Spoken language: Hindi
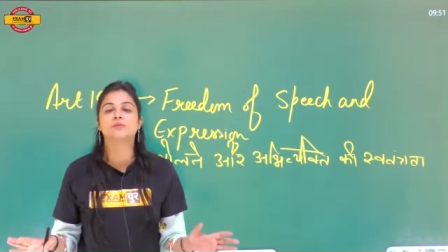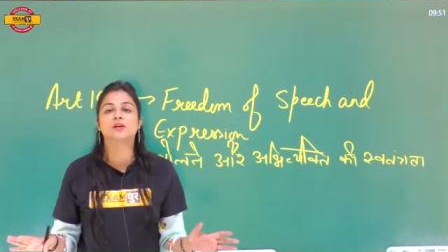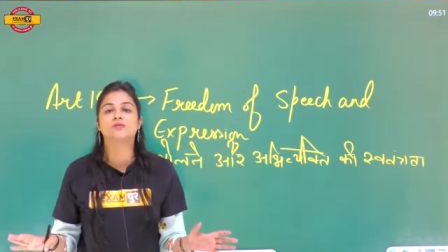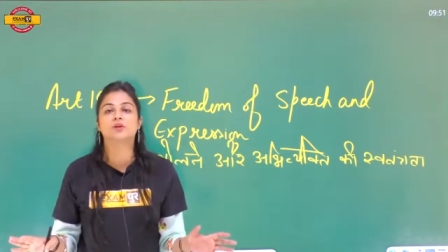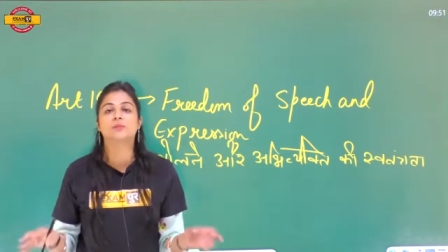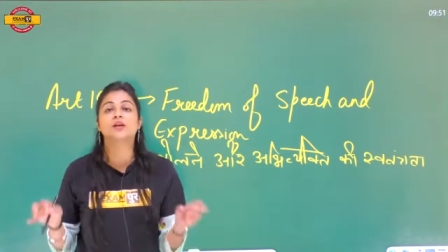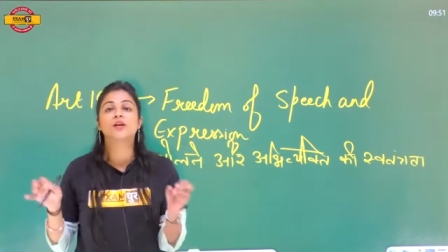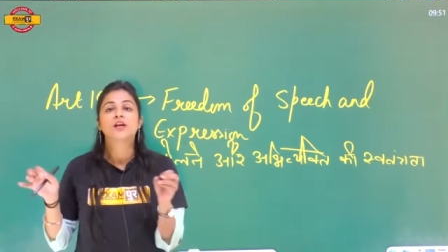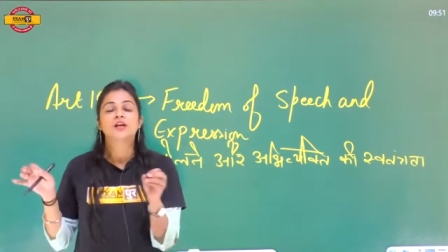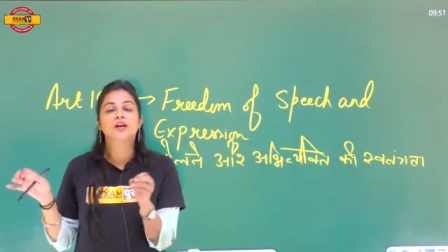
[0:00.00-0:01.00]
विजिबल वे में
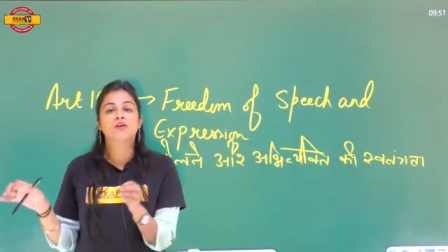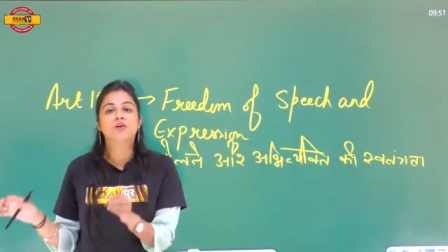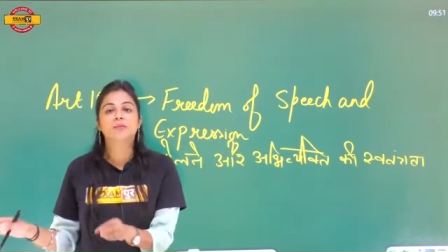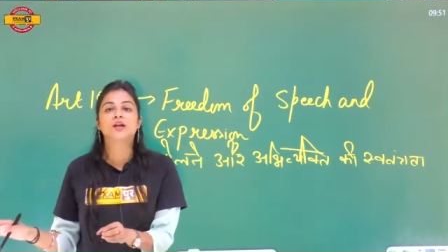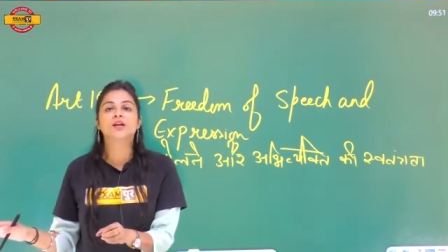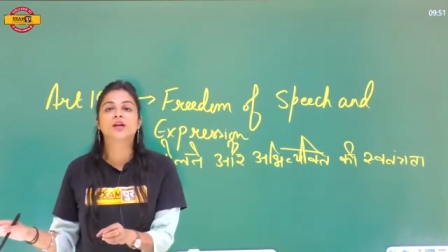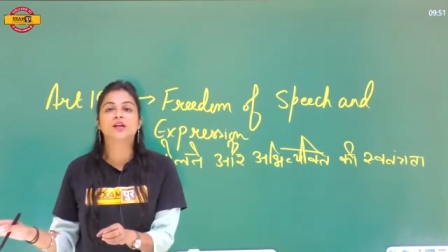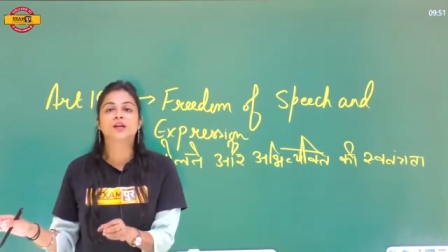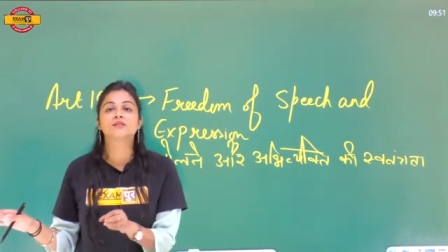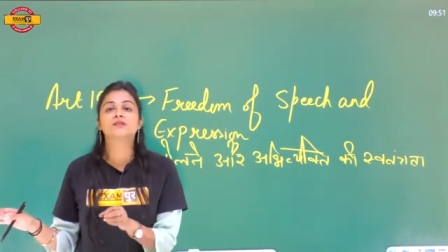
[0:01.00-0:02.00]
गवर्नमेंट के
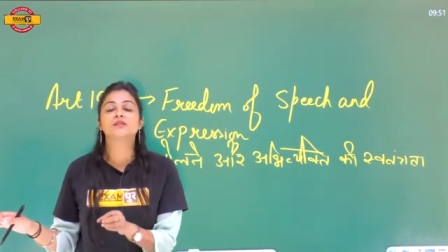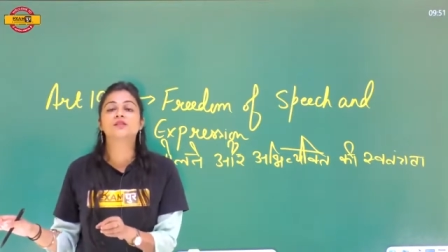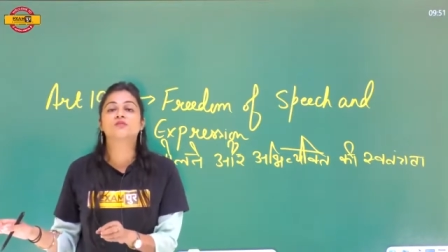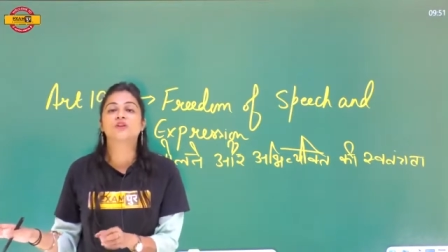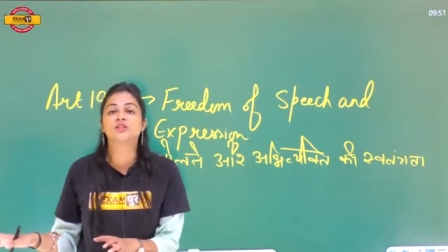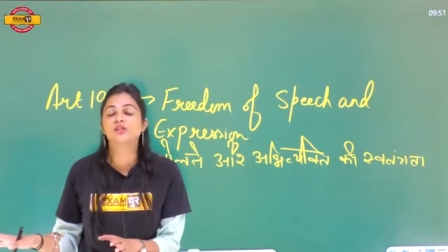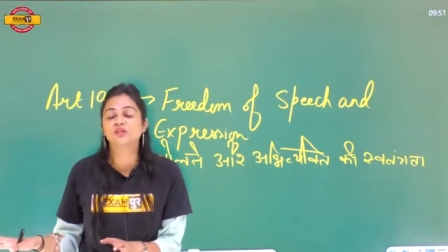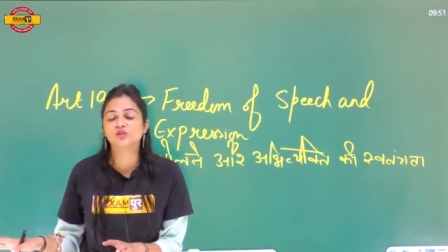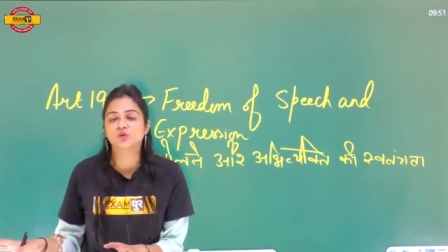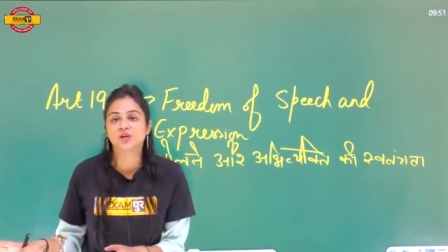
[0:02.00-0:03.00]
अगेंस्ट जिस
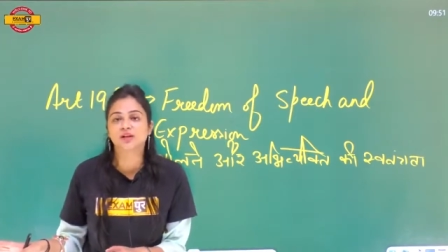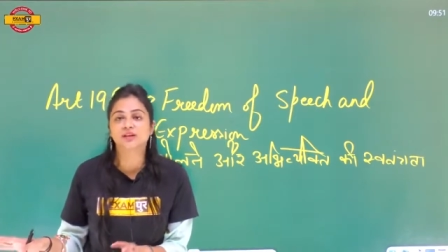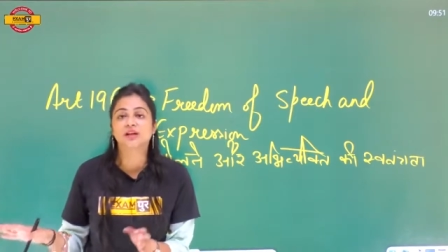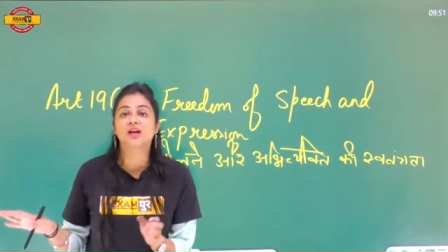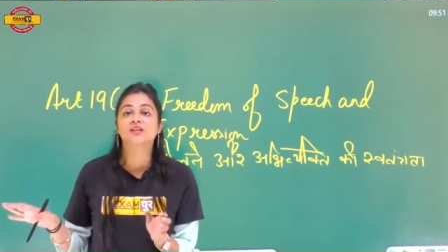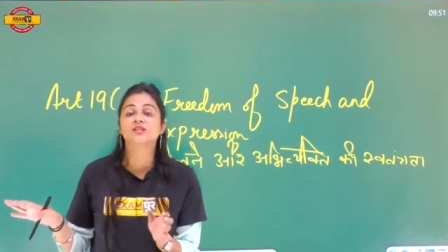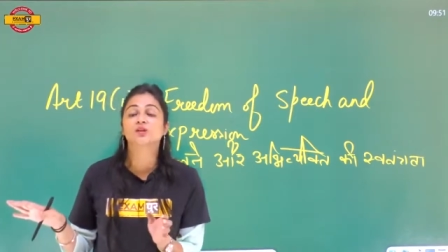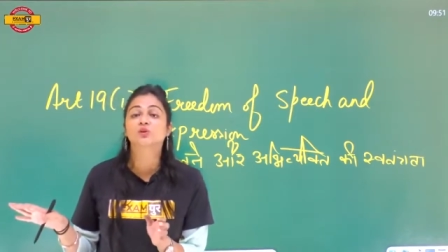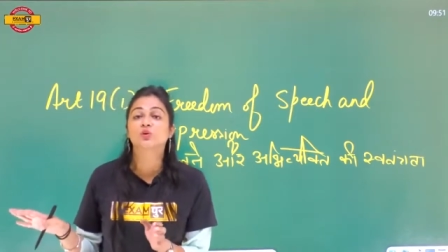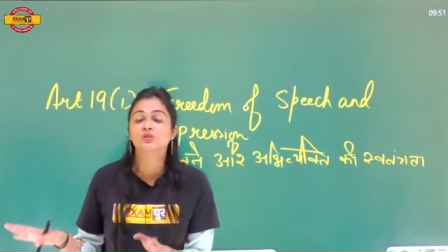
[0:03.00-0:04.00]
एफेक्शन शो करते हैं
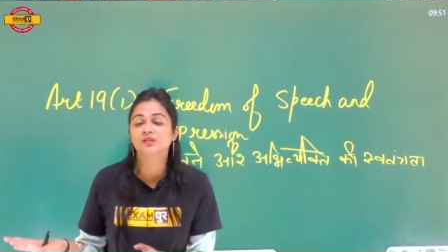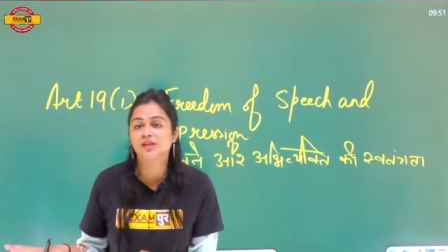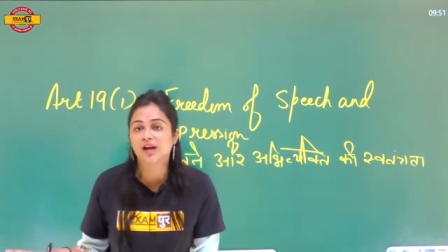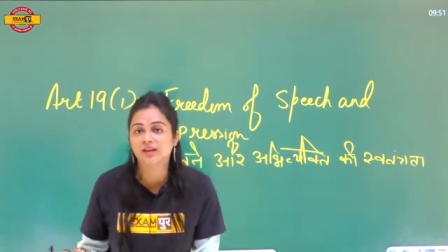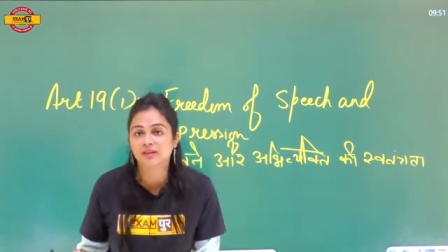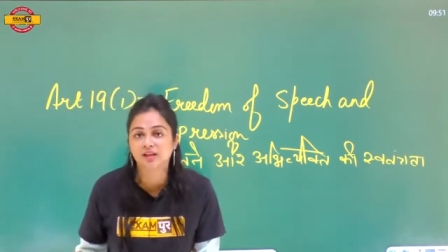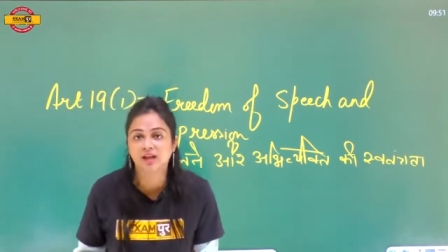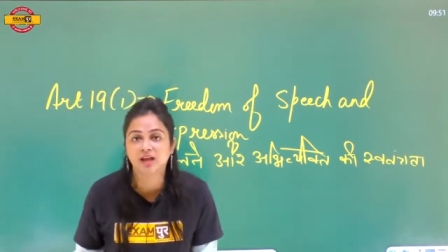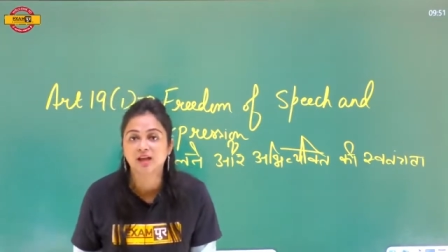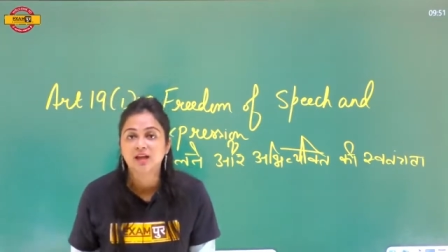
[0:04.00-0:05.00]
असंतोष दिखाते
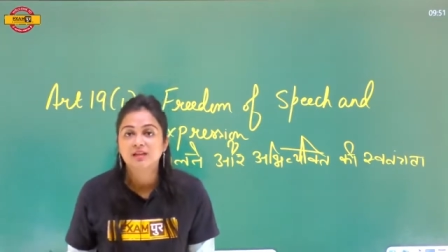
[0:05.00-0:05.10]
हैं